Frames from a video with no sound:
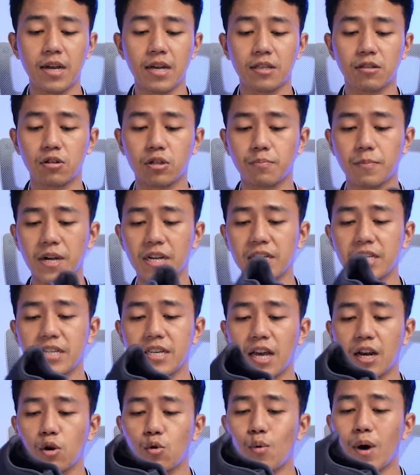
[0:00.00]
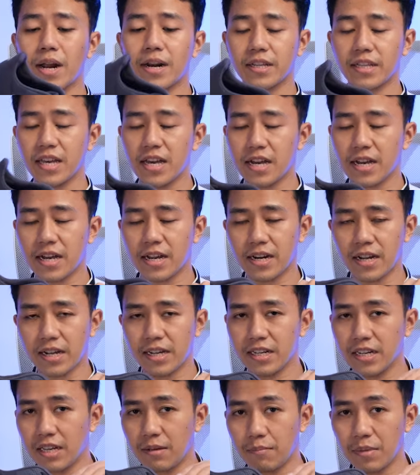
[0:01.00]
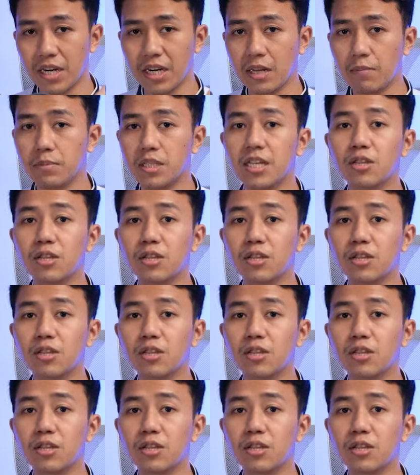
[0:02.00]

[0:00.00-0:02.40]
Terus bagian luarnya karena ini minim